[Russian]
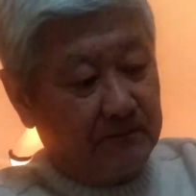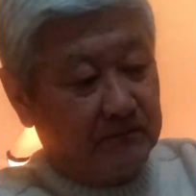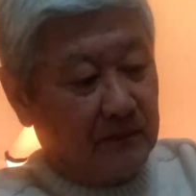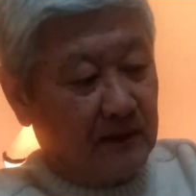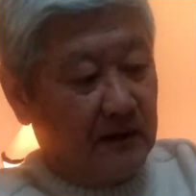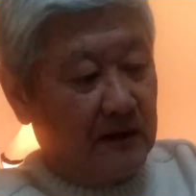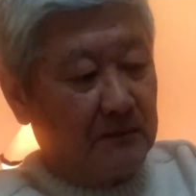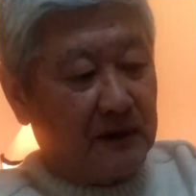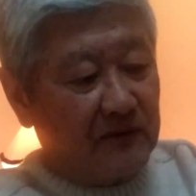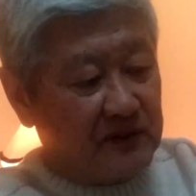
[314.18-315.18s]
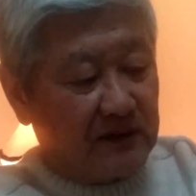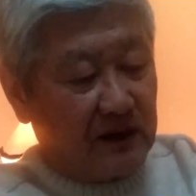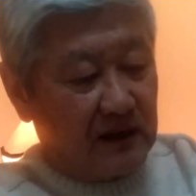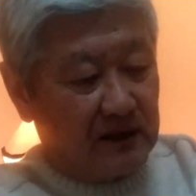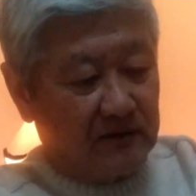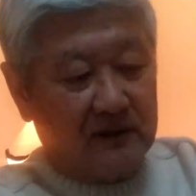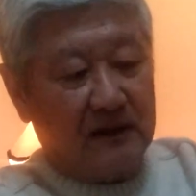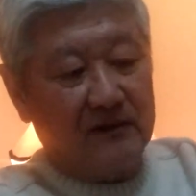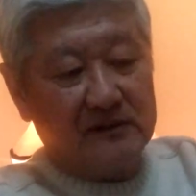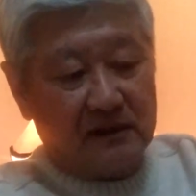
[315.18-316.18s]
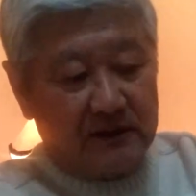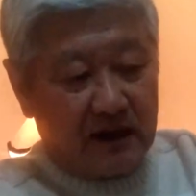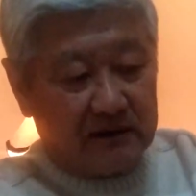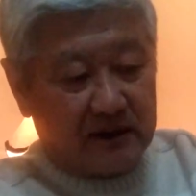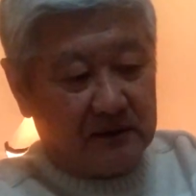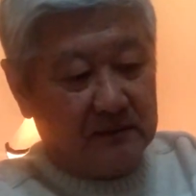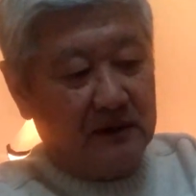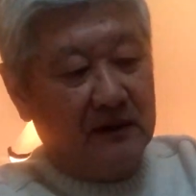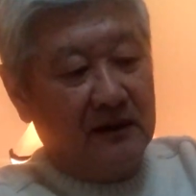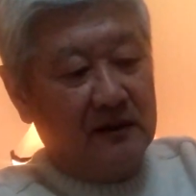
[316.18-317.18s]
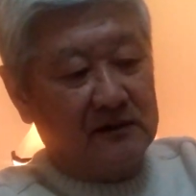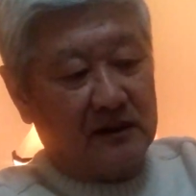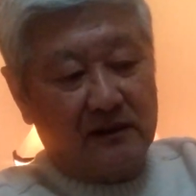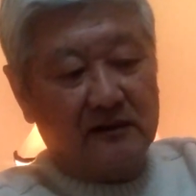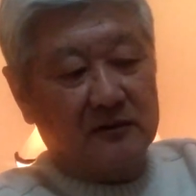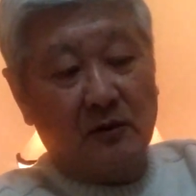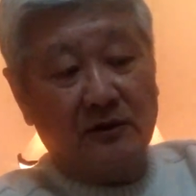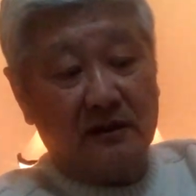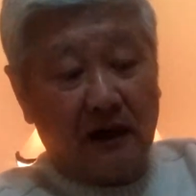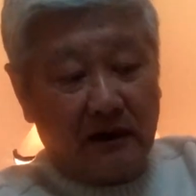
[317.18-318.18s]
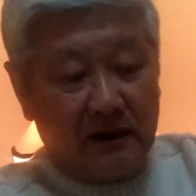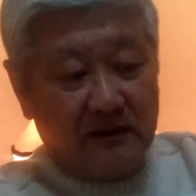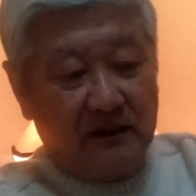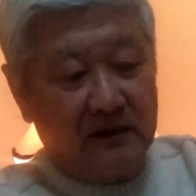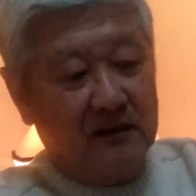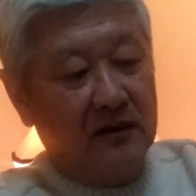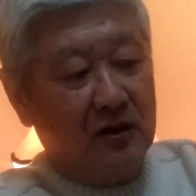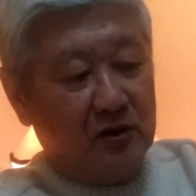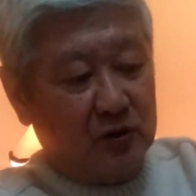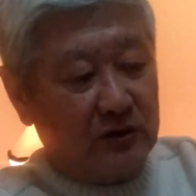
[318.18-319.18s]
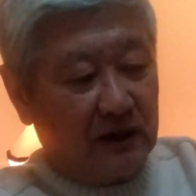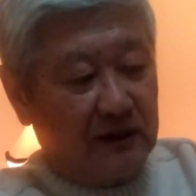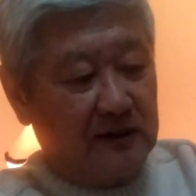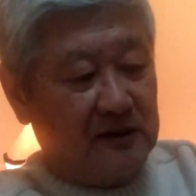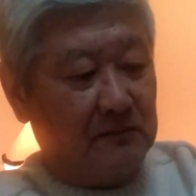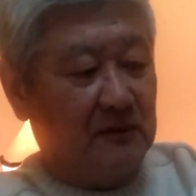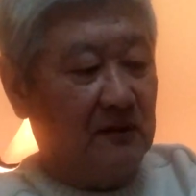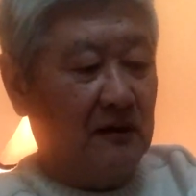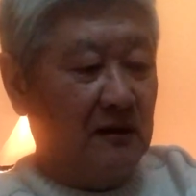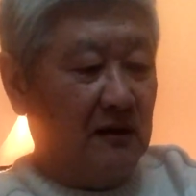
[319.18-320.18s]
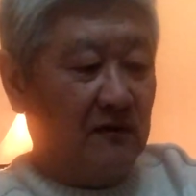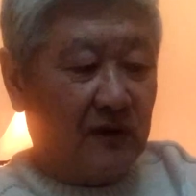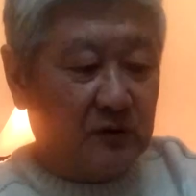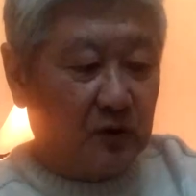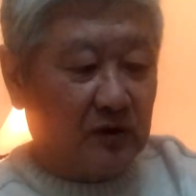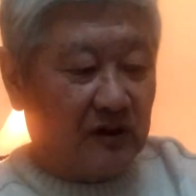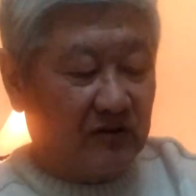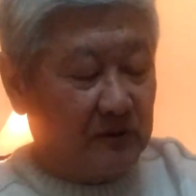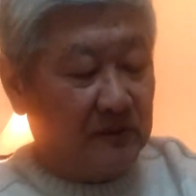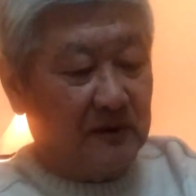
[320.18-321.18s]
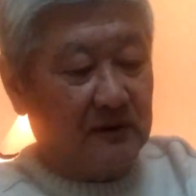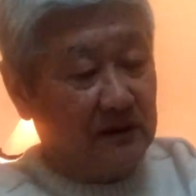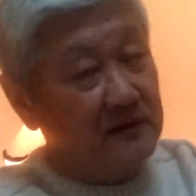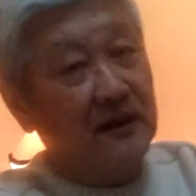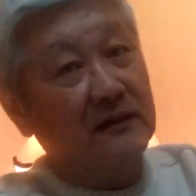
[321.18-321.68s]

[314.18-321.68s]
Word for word: профессионалы во главе с редактором, с редакционной коллегией, журналистами, фотографами и так далее.